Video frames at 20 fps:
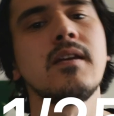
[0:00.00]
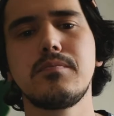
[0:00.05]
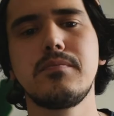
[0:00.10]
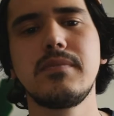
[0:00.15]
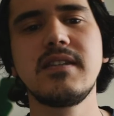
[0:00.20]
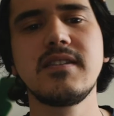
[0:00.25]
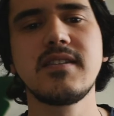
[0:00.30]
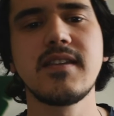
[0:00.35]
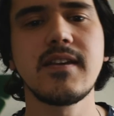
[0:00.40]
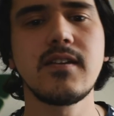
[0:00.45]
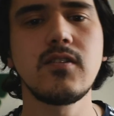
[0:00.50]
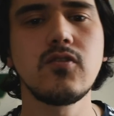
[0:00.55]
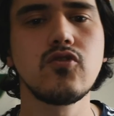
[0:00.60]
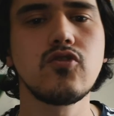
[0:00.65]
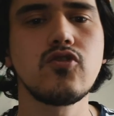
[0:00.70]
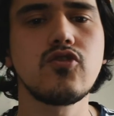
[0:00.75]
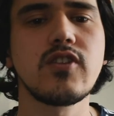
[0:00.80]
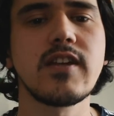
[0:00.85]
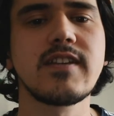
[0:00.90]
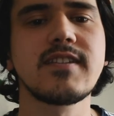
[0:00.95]

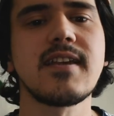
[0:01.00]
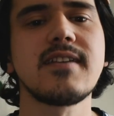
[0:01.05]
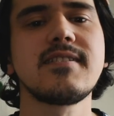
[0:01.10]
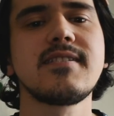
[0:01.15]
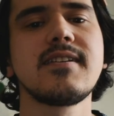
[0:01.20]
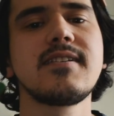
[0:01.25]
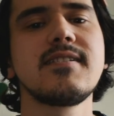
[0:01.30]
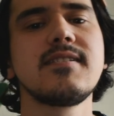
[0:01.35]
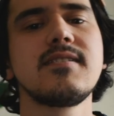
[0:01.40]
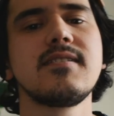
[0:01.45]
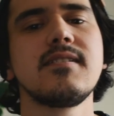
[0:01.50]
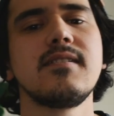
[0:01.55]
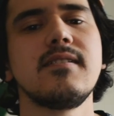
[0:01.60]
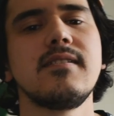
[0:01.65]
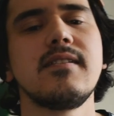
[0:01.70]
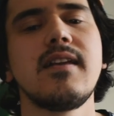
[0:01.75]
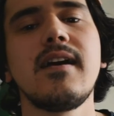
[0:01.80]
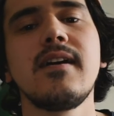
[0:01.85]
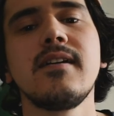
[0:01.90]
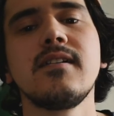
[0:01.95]
1888
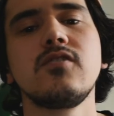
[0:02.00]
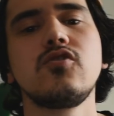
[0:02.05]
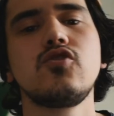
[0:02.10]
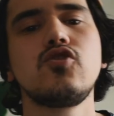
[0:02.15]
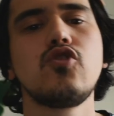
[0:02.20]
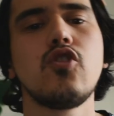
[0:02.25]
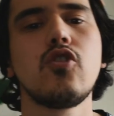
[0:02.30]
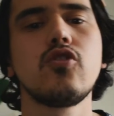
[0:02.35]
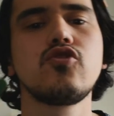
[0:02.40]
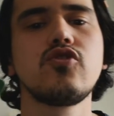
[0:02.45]
yılında George